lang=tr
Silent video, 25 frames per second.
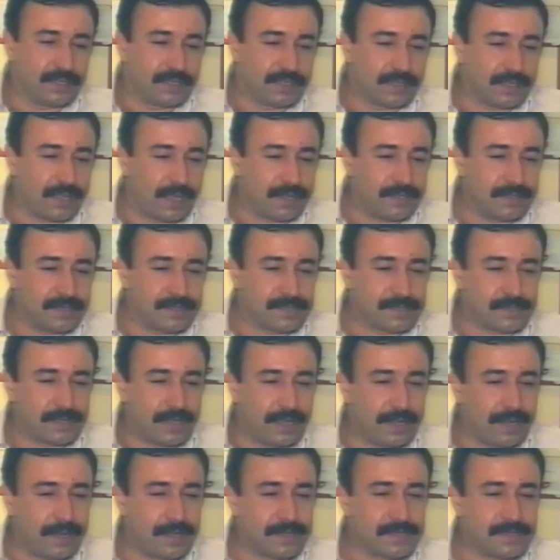Yalnız
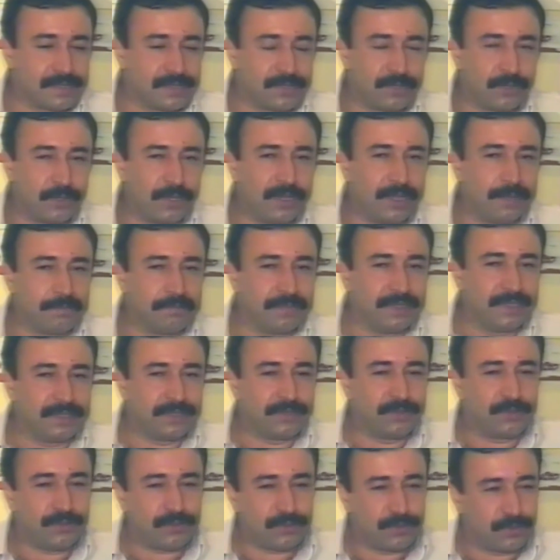Elazığ'ın olan bir
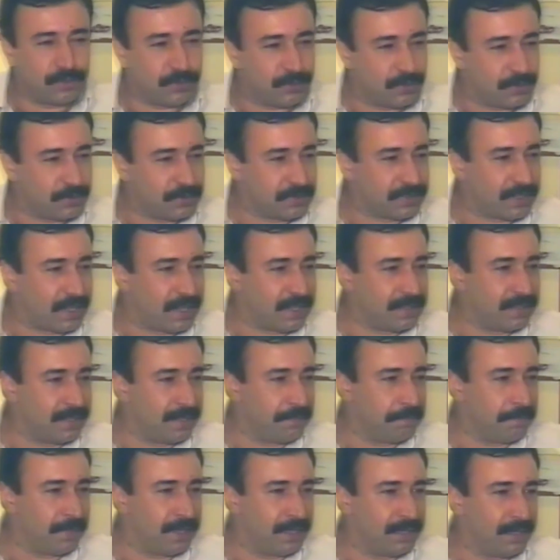türkü
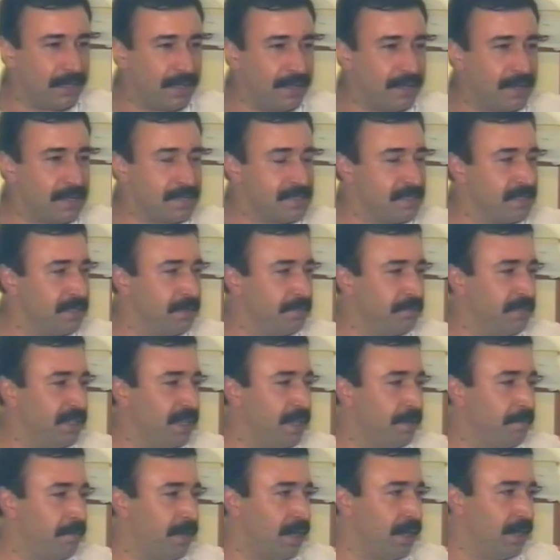zaten ben Elazığ'ım
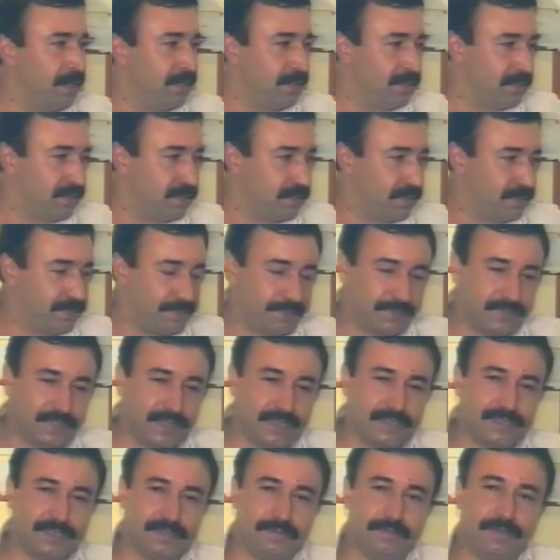diye bağırır.
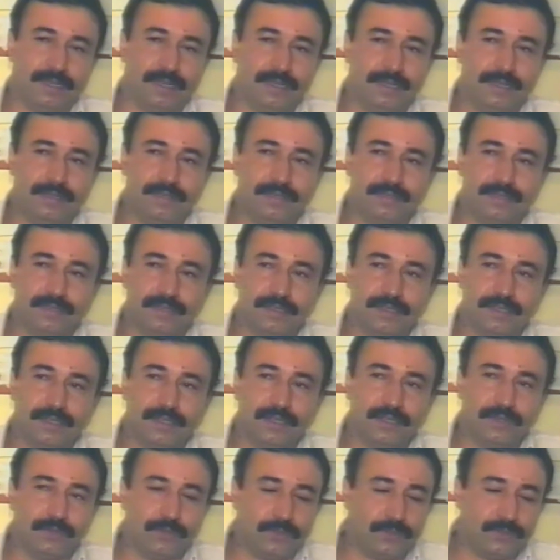Nasıl bağırır?
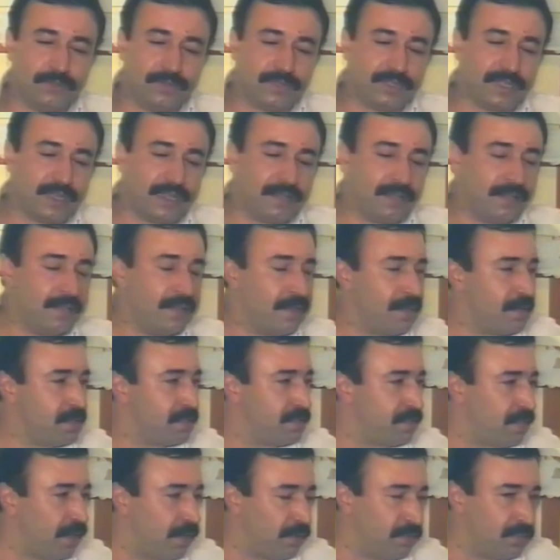Onun kendine
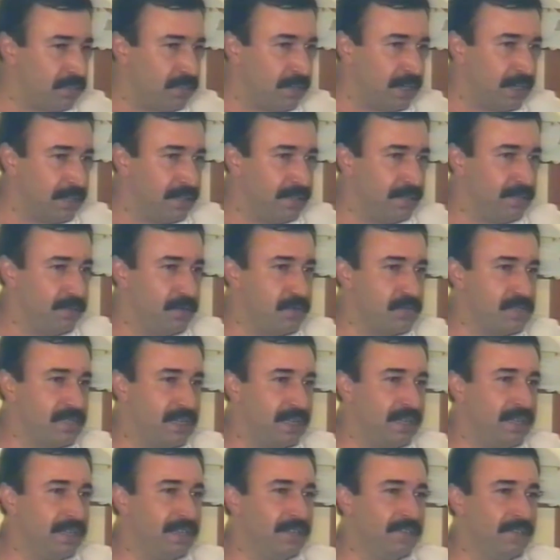has tavrı vardır,
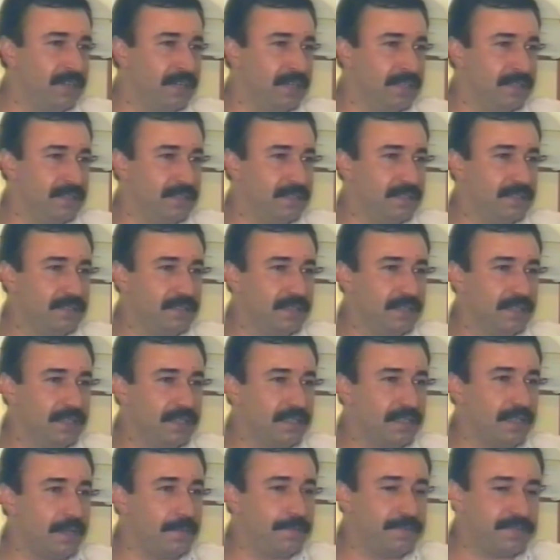özelliği vardır
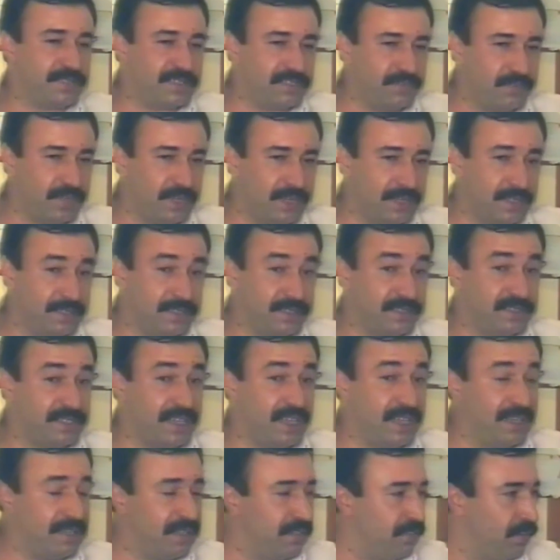yapısı vardır,
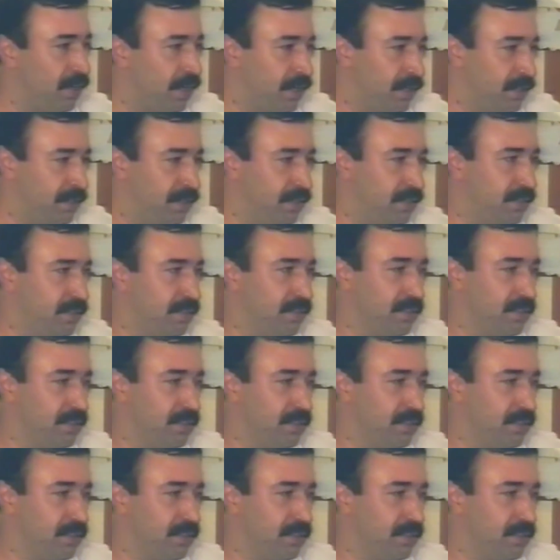seyri vardır.